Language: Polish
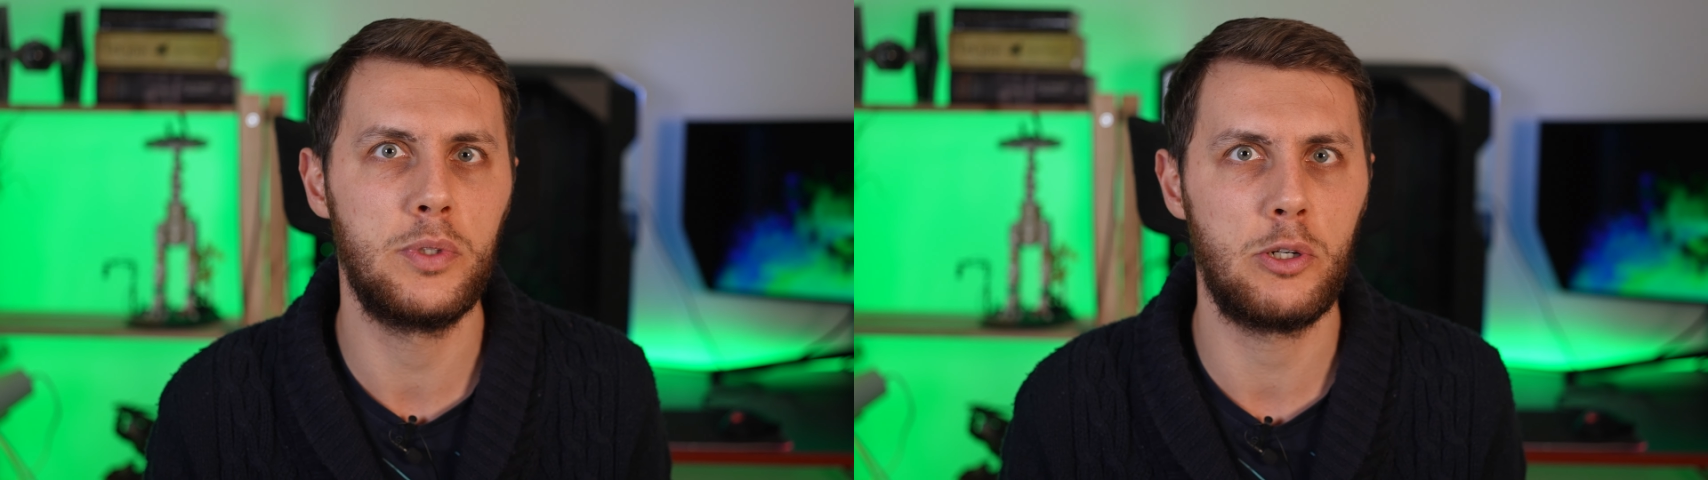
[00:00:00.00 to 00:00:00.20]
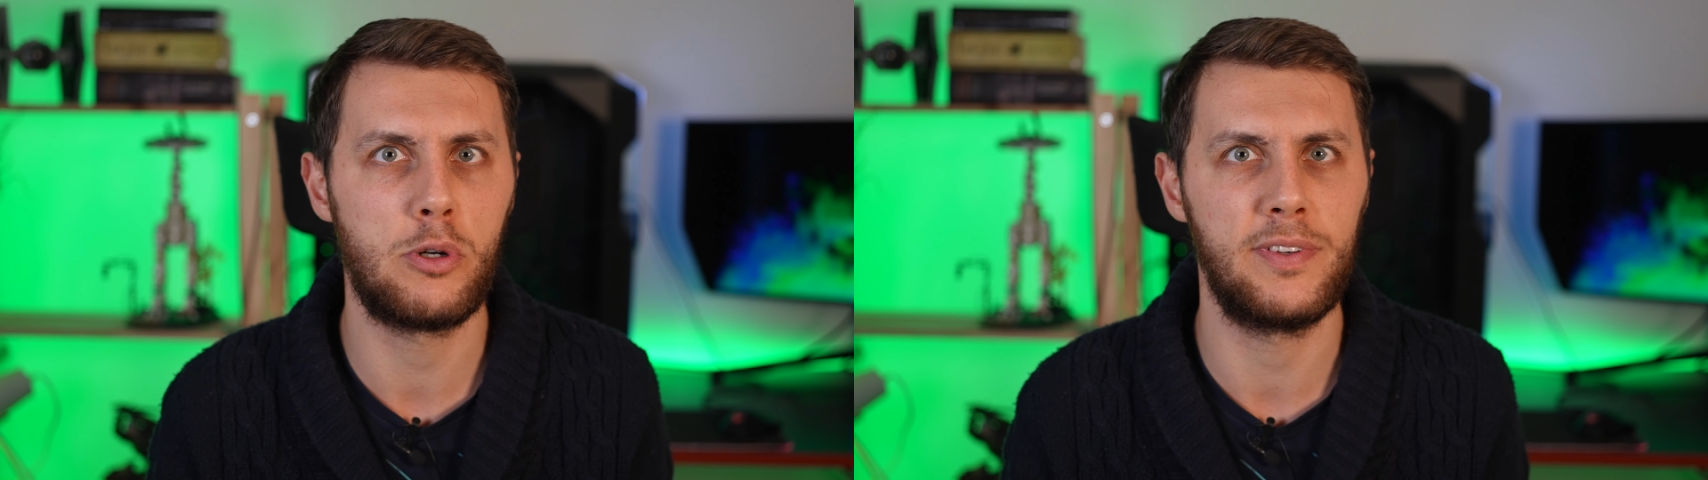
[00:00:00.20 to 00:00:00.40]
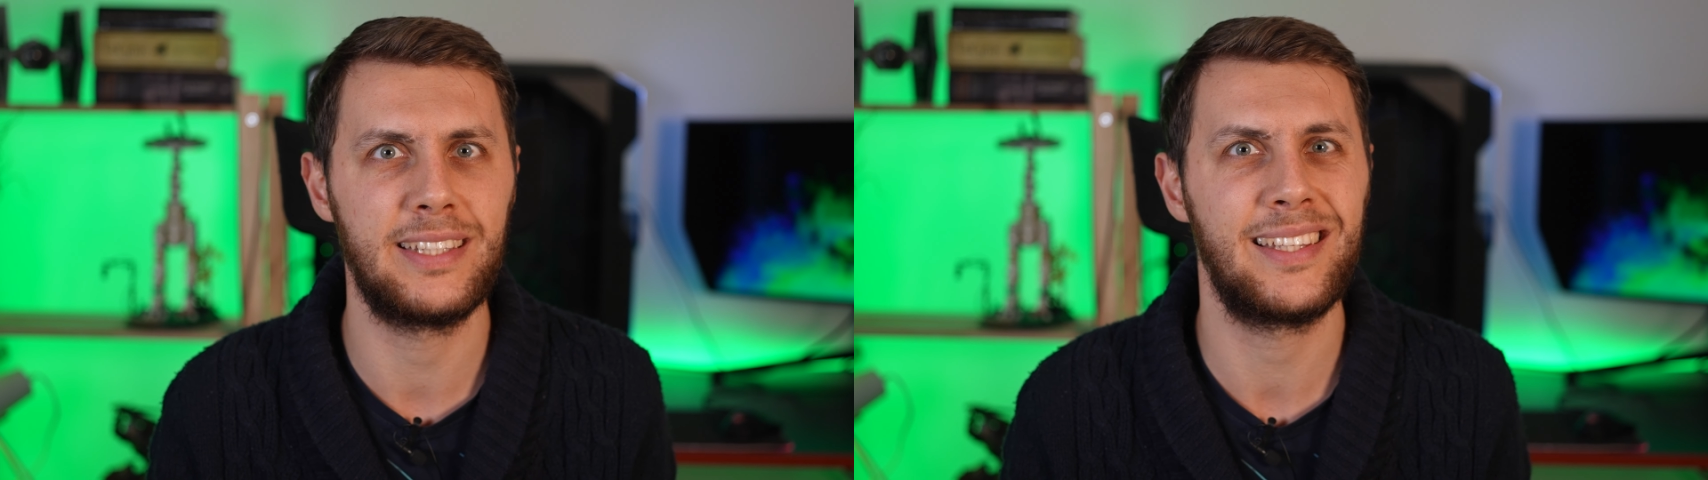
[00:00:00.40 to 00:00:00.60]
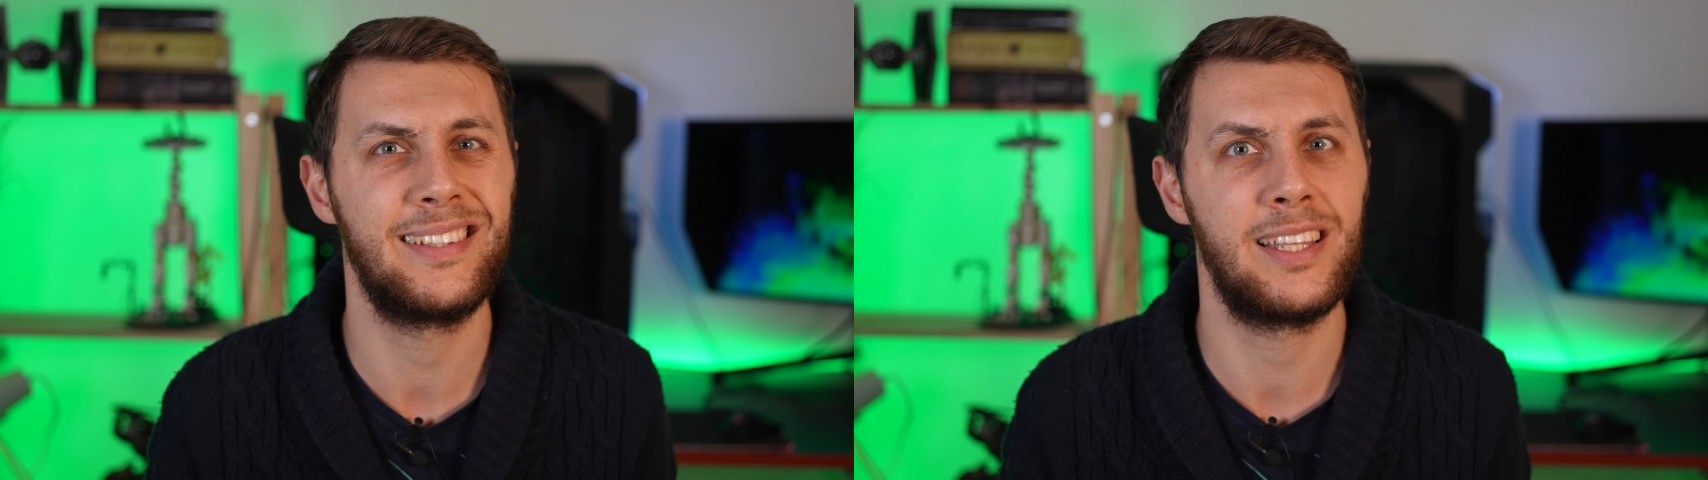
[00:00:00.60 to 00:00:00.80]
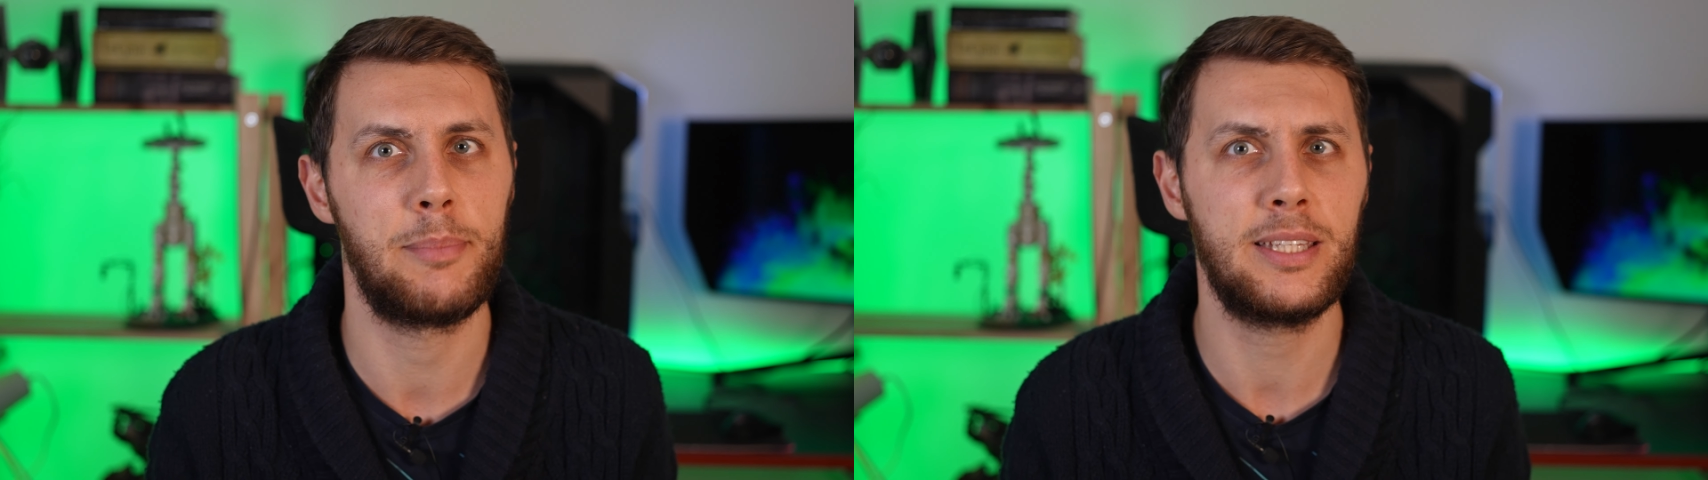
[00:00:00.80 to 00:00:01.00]
naukowe na ten
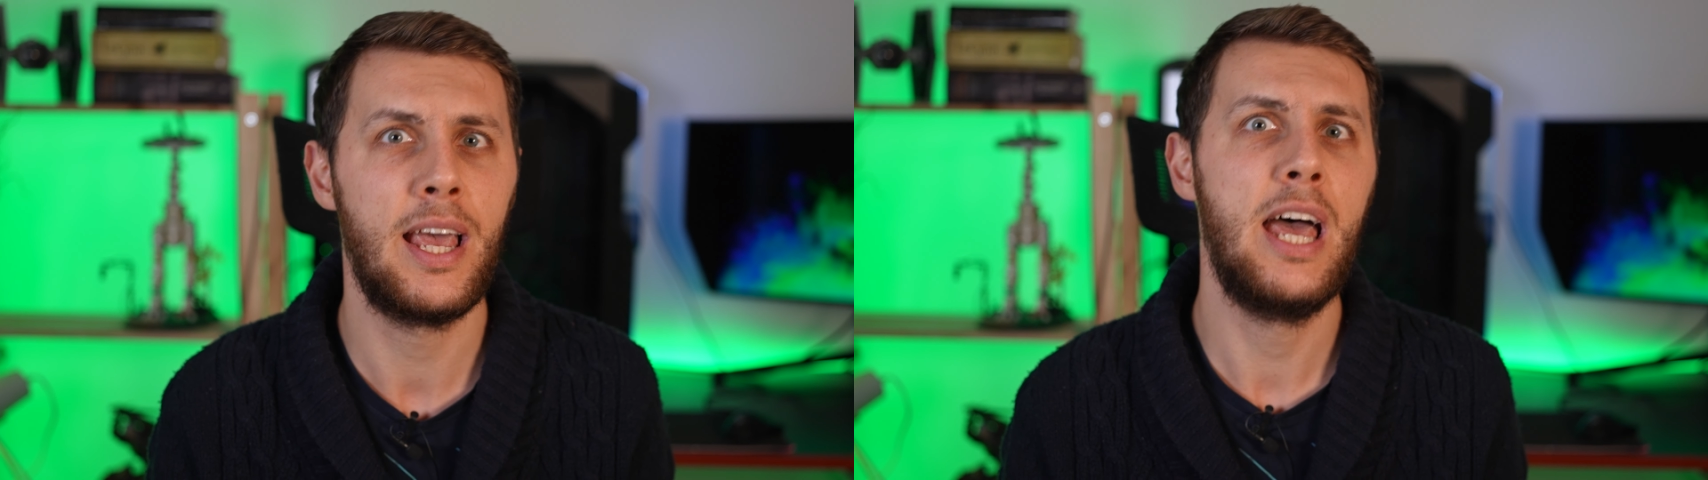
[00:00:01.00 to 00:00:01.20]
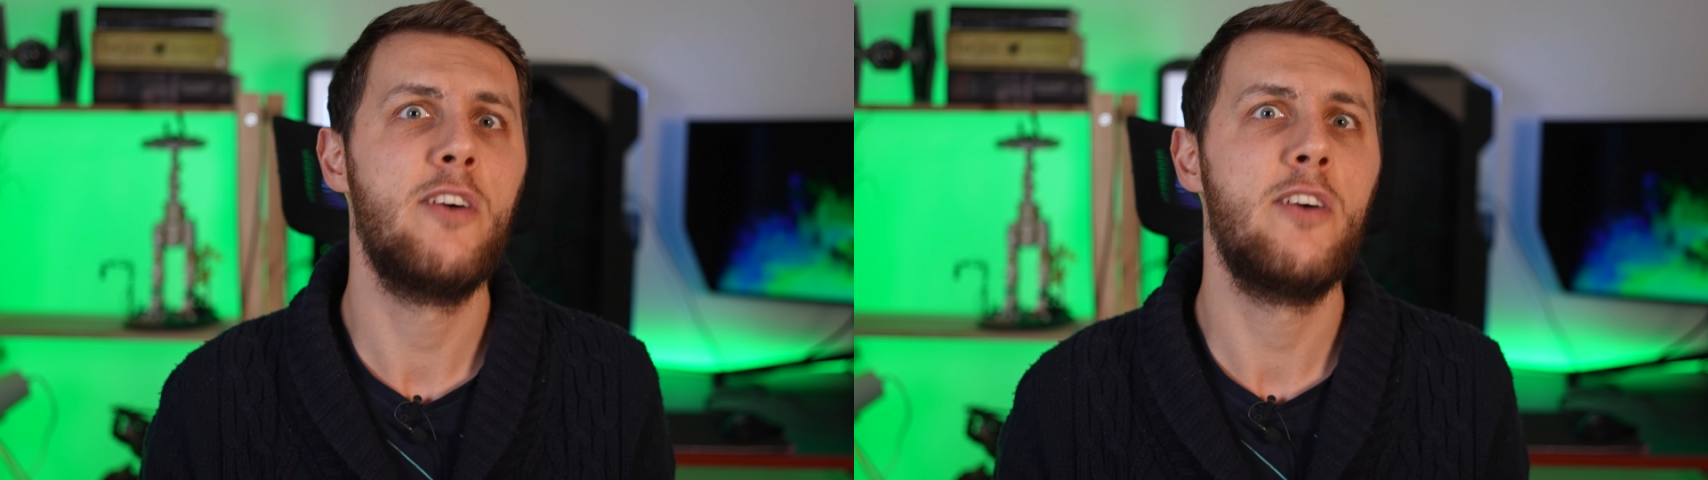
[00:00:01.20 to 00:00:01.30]
temat.